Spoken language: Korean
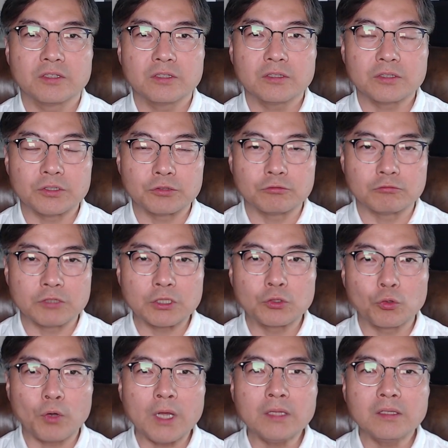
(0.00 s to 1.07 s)
그리고 우리
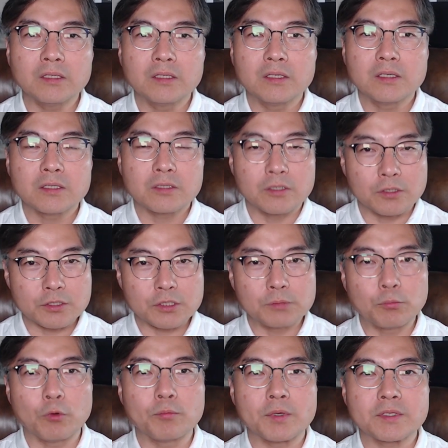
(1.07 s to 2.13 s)
또한 그것을
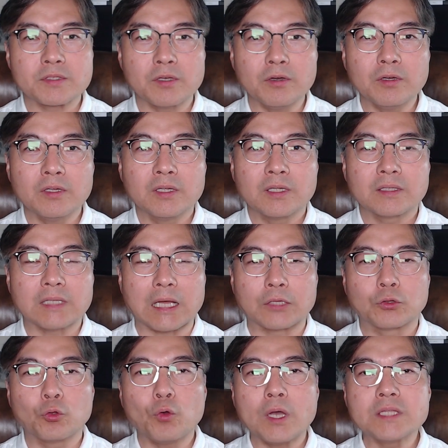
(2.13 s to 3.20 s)
보면서 나
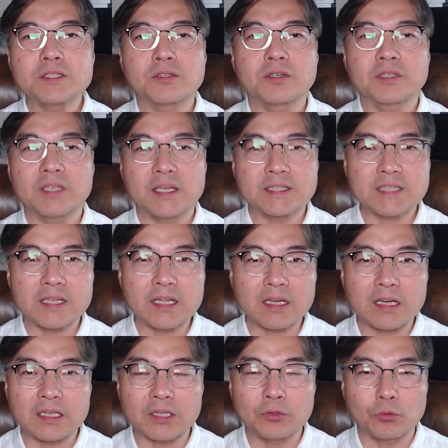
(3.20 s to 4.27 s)
또한 저렇게
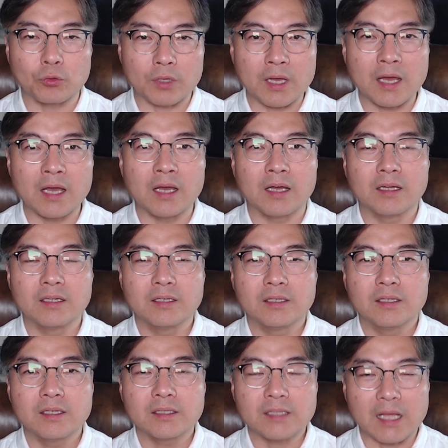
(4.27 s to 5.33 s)
살아가겠노라
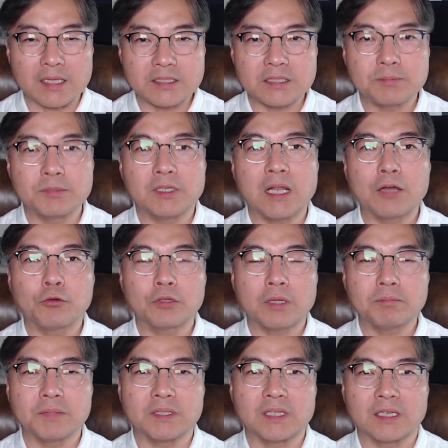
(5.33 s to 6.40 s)
다짐을 하곤
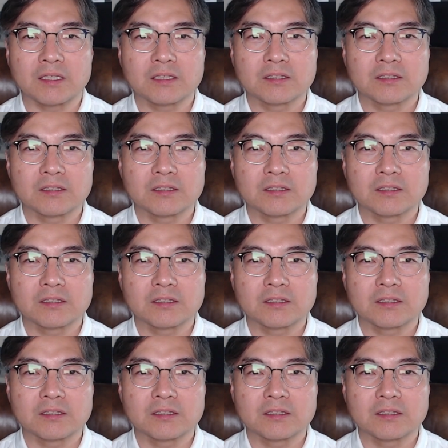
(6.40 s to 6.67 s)
합니다.